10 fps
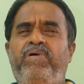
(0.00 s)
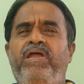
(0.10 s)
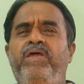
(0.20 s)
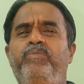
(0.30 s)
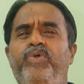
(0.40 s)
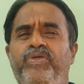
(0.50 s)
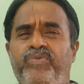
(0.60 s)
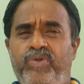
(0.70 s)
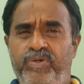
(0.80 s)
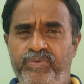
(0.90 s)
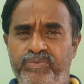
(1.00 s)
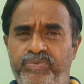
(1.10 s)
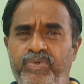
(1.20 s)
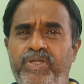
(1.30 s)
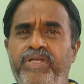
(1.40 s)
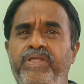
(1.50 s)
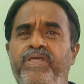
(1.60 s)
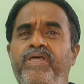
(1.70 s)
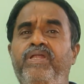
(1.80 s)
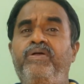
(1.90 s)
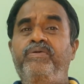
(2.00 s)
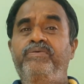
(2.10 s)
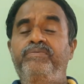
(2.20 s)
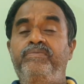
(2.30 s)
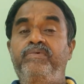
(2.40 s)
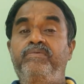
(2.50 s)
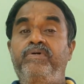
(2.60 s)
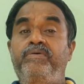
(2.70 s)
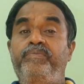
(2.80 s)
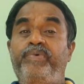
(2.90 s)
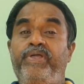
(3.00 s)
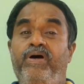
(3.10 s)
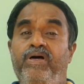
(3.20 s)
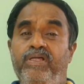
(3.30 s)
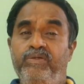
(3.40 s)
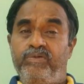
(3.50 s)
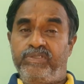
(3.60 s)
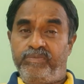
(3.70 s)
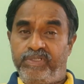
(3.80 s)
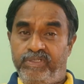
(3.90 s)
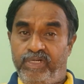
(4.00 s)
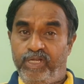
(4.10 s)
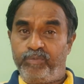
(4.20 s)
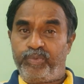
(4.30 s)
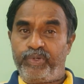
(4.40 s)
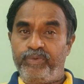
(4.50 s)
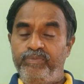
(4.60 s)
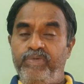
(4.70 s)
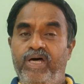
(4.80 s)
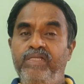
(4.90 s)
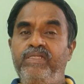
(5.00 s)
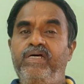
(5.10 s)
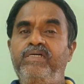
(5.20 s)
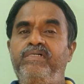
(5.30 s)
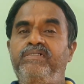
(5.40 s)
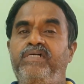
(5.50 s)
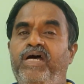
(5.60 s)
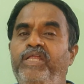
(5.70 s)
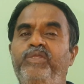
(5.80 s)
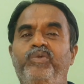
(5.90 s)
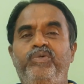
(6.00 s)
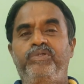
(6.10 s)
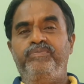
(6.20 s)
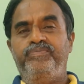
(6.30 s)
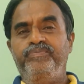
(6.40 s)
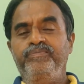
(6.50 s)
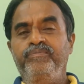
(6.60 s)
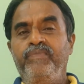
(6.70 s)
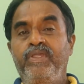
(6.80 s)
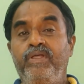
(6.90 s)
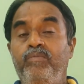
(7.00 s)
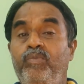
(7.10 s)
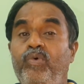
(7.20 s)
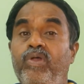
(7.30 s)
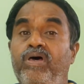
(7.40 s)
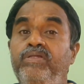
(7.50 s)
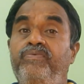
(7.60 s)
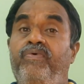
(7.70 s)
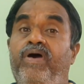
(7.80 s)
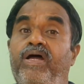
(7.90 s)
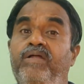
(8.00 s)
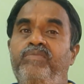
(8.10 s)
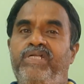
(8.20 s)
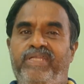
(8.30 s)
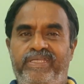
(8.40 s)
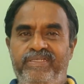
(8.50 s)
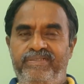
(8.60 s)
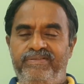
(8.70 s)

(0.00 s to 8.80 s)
பல முறை சொல்லணும் சொல்லிக்கிட்டே இருக்கணும் எப்போயாவது ஒரு சமயம் திடீர்னு புரியும் அதுதான் கரித்துண்டு மூணாவது வாழை மட்டை